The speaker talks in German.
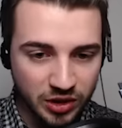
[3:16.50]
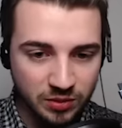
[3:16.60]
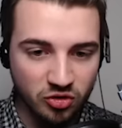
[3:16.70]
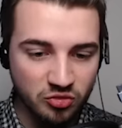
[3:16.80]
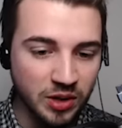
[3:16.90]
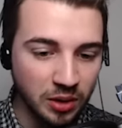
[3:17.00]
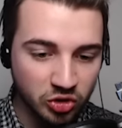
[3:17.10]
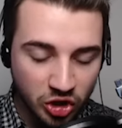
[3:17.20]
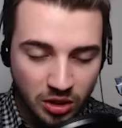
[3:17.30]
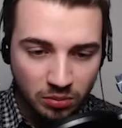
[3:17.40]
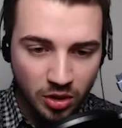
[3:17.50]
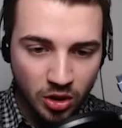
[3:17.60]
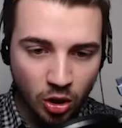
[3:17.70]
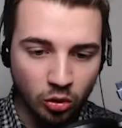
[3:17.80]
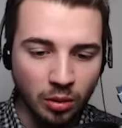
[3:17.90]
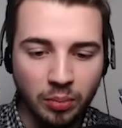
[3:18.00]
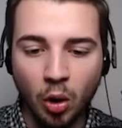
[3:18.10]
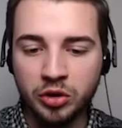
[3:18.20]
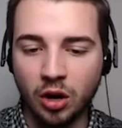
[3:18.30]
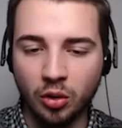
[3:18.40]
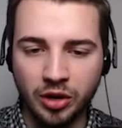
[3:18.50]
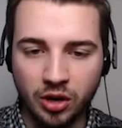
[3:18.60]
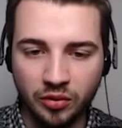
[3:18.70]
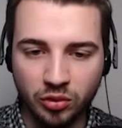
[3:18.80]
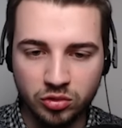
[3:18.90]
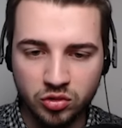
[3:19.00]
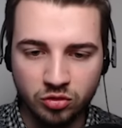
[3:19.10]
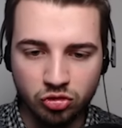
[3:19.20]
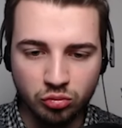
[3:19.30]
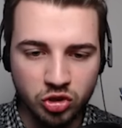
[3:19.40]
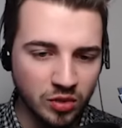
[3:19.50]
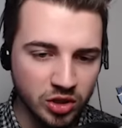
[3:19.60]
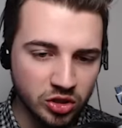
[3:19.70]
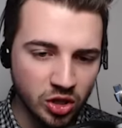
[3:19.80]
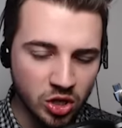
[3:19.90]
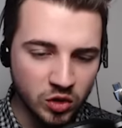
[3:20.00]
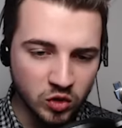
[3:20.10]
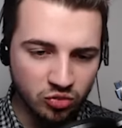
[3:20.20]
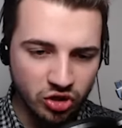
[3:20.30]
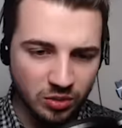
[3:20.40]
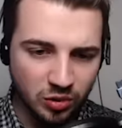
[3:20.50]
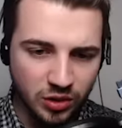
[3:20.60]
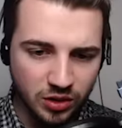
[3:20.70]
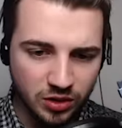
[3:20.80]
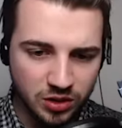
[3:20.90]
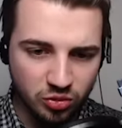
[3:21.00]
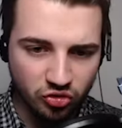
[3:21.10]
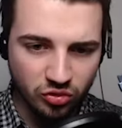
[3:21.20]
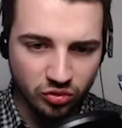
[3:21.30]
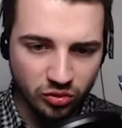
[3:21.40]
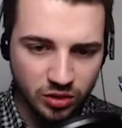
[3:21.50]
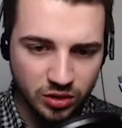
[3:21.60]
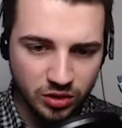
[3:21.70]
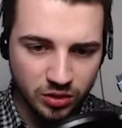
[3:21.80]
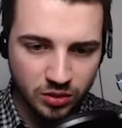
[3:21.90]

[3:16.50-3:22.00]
ist, weil wir spielen ja im Team und da braucht ja auch jeder von uns irgendwie so ein bisschen was zum Schnabulieren zwischendurch.